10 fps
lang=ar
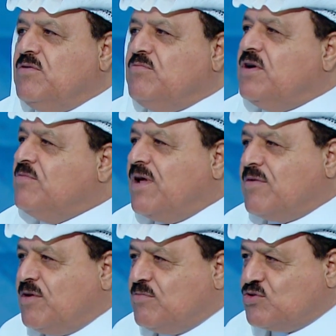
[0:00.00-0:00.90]

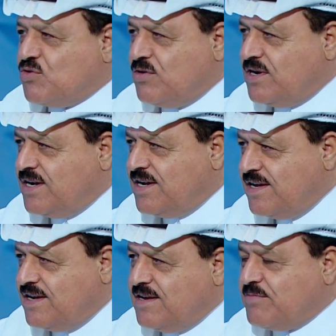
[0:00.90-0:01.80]
برميل بترول
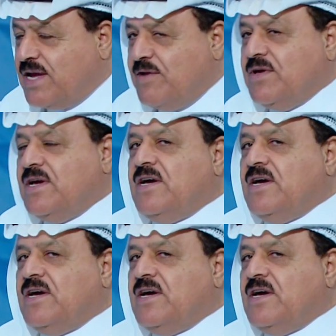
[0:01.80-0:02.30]
آه. أيوة. بكام